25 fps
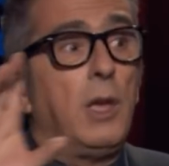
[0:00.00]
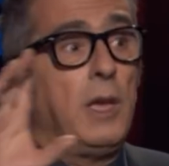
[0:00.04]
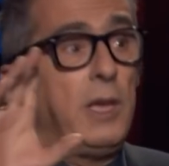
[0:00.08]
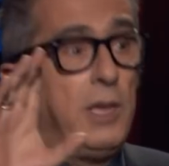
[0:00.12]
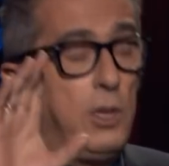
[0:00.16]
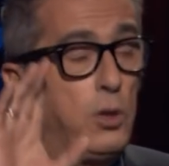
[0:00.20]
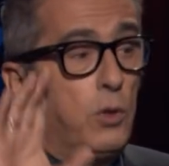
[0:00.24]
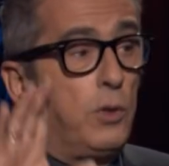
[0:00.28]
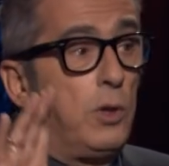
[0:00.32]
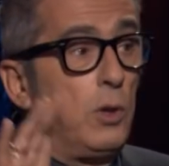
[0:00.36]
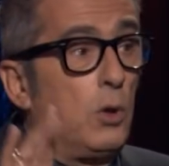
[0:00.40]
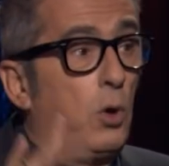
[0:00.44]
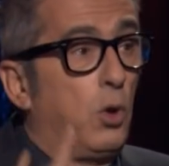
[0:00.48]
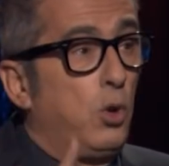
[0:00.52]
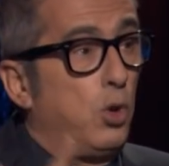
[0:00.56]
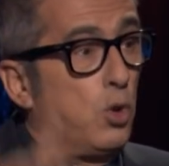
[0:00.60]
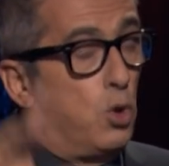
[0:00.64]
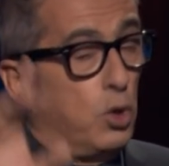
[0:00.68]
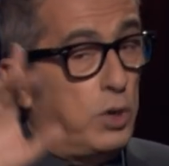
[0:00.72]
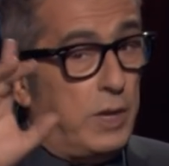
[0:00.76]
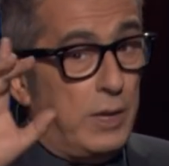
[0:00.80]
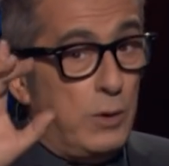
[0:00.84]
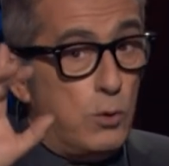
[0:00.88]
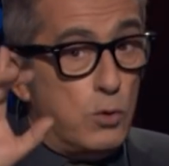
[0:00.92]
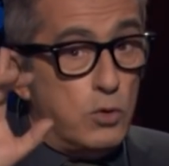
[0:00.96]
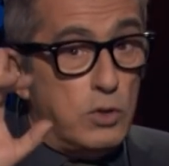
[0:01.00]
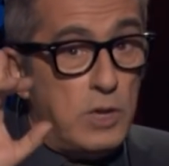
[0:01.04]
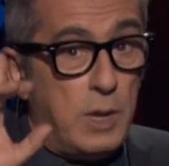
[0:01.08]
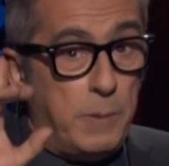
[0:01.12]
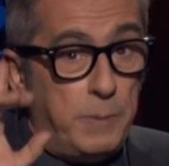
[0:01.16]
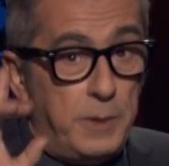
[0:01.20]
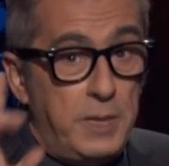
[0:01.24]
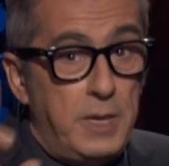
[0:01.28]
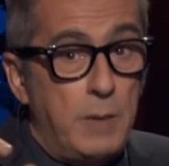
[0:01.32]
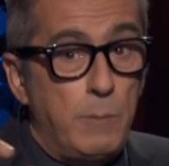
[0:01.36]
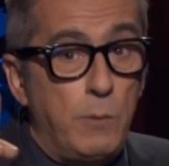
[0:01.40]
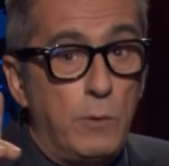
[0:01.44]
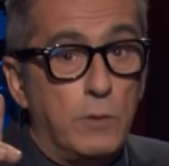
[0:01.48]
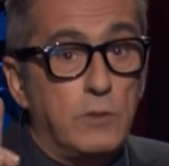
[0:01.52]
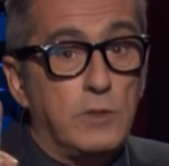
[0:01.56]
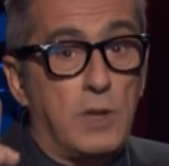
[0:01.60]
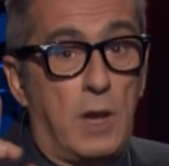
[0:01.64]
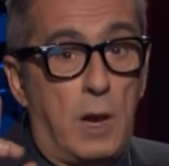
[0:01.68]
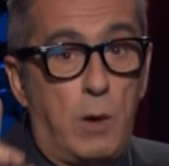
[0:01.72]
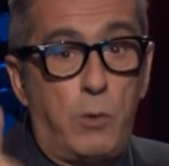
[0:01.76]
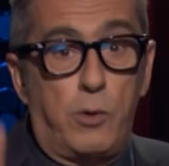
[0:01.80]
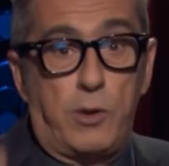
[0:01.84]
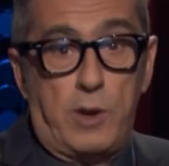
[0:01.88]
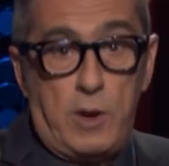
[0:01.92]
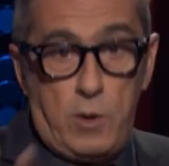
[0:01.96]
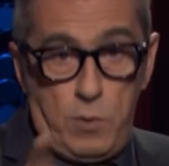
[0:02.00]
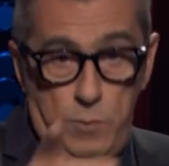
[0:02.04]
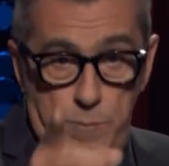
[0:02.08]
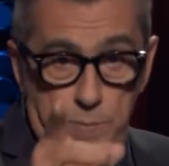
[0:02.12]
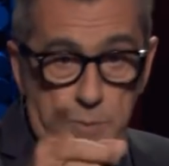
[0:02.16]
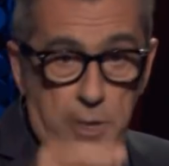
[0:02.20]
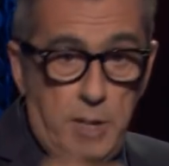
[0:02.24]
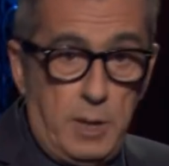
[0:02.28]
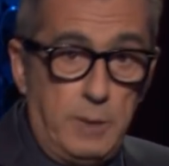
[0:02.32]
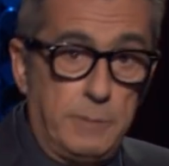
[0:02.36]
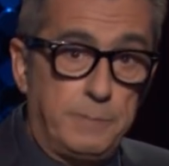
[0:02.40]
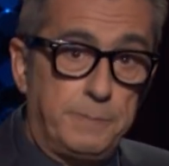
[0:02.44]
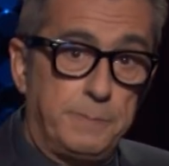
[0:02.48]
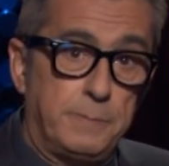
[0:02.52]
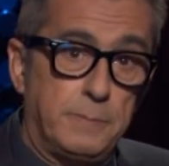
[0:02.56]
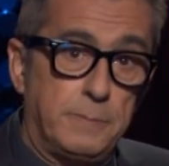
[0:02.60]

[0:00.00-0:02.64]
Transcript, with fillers: Y yo digo, lo que nos habríamos ahorrado. Mira.